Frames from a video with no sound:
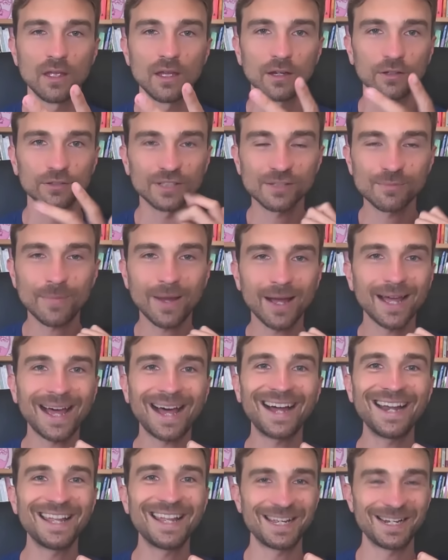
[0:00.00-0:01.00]
Und das machen
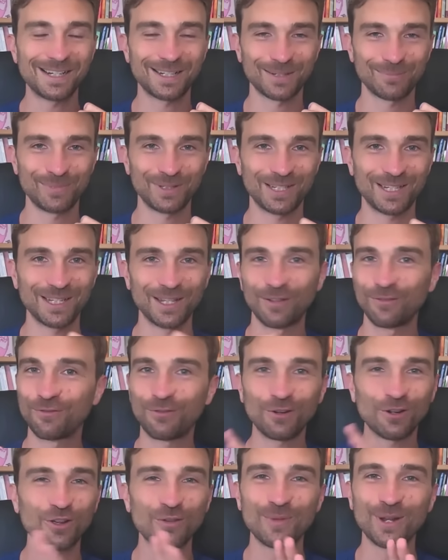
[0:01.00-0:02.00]
alle Eltern mit Kindern
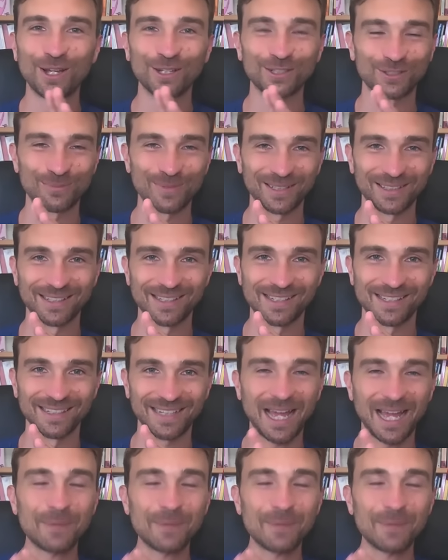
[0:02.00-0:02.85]
vollkommen automatisiert.